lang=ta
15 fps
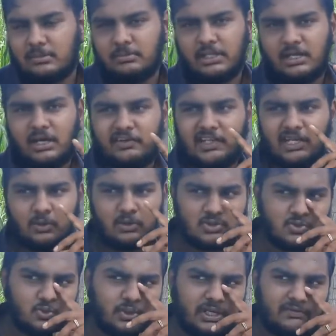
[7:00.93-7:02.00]
அப்படின்னா அவங்களுக்கு
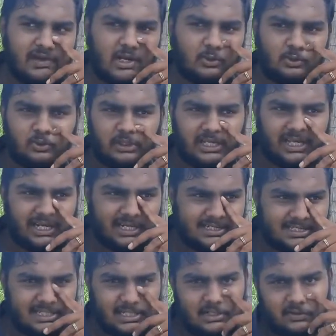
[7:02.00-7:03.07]
ஒரு ஸ்கூட்டி வாங்கணும்னு நீங்கள்
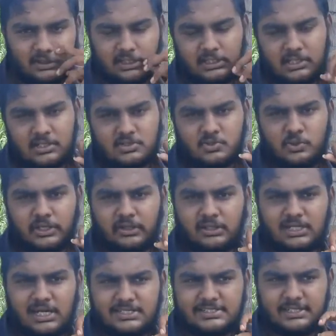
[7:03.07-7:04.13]
நினச்சிங்கன்னா வந்து இந்த ஸ்கூட்டி
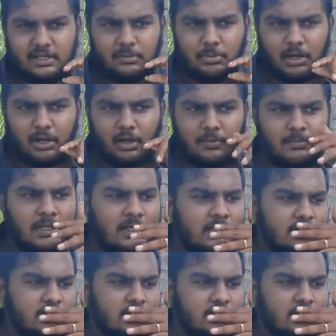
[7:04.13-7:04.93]
வந்து கன்சிடர் பண்ணலாம்